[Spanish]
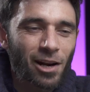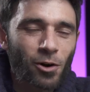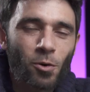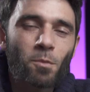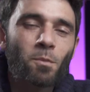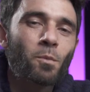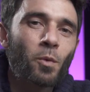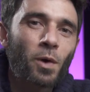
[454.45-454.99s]
algo
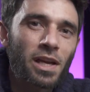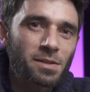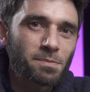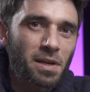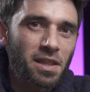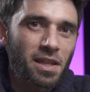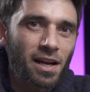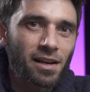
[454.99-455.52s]
muy
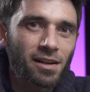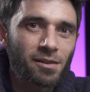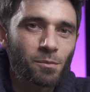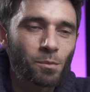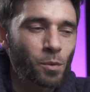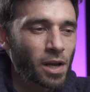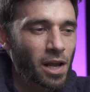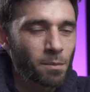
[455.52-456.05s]
especial,
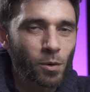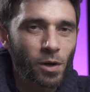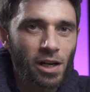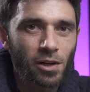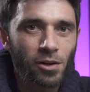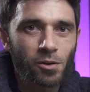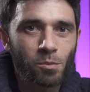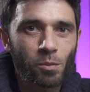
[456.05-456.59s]
muy
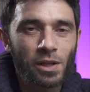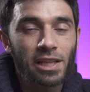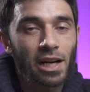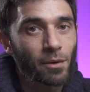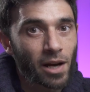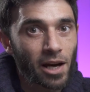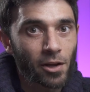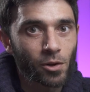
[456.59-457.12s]
armónico, muy
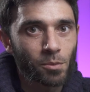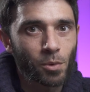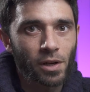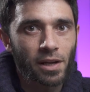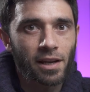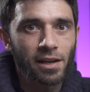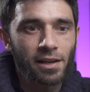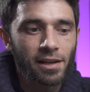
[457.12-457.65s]
trabajado,
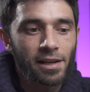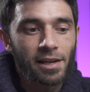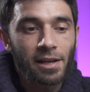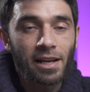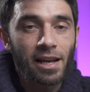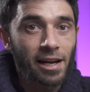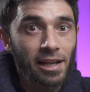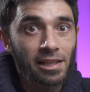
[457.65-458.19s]
porque
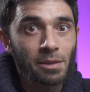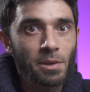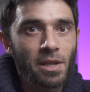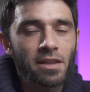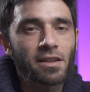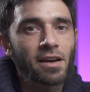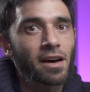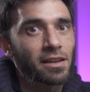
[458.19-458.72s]
la
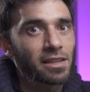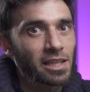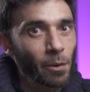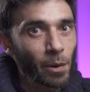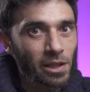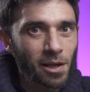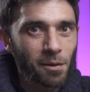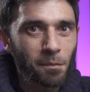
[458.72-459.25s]
creatividad
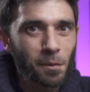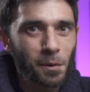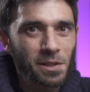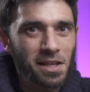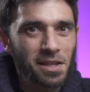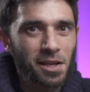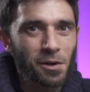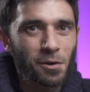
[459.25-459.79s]
lleva tiempo, es
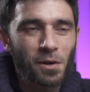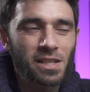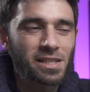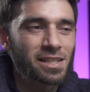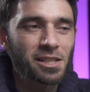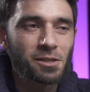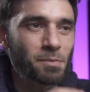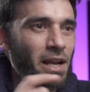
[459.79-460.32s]
decir, no
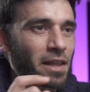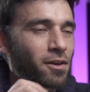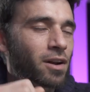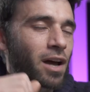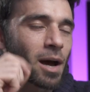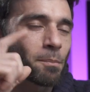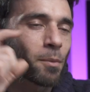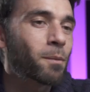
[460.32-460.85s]
es inspiración,
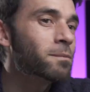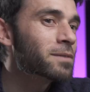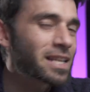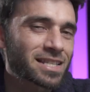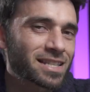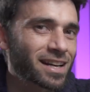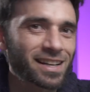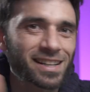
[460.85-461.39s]
ah, pum, ya
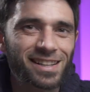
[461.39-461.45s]
está.